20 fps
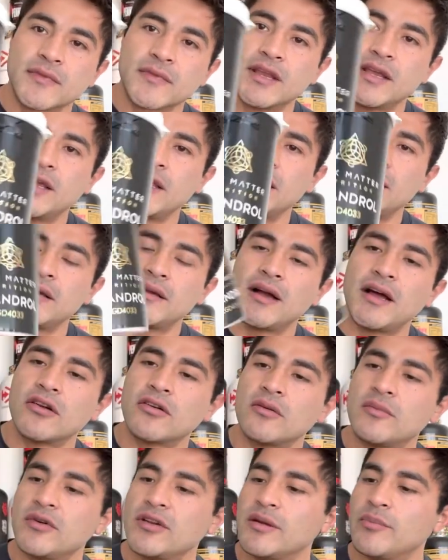Y
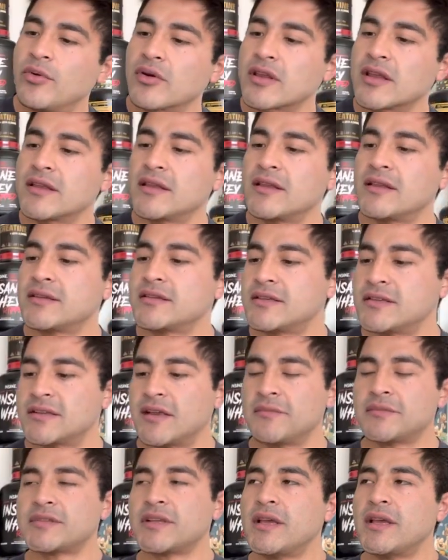algo muy importante de este
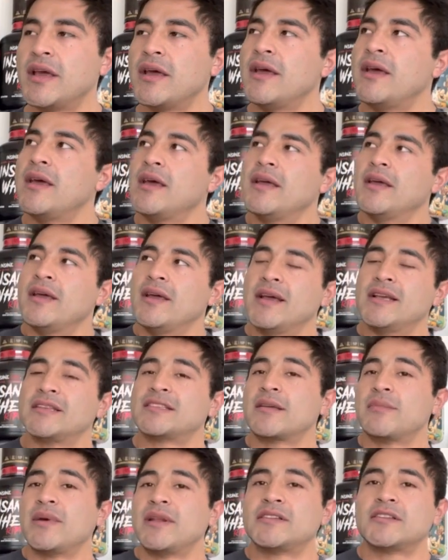SAMs es
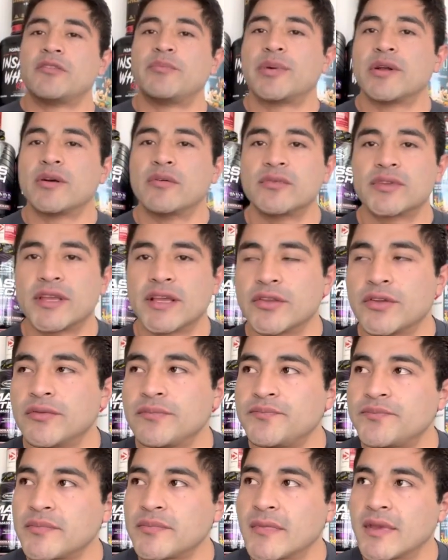que me han estado
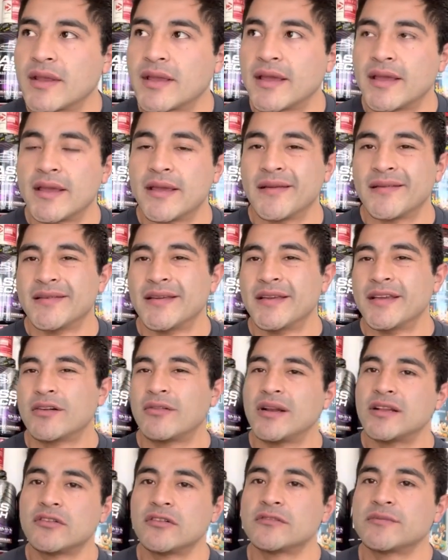preguntando que,
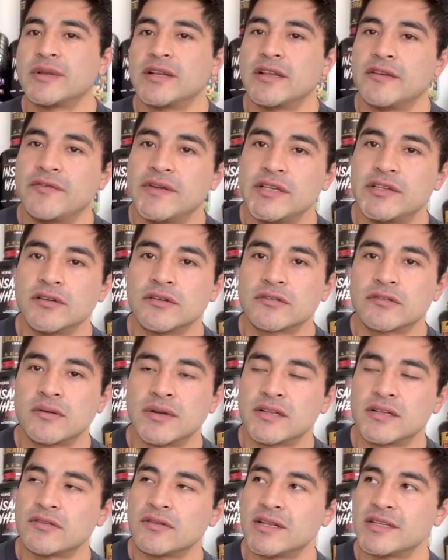cuáles son los beneficios,
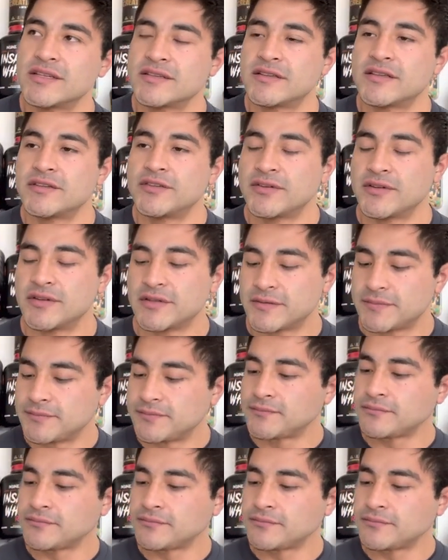cuáles son las sensaciones.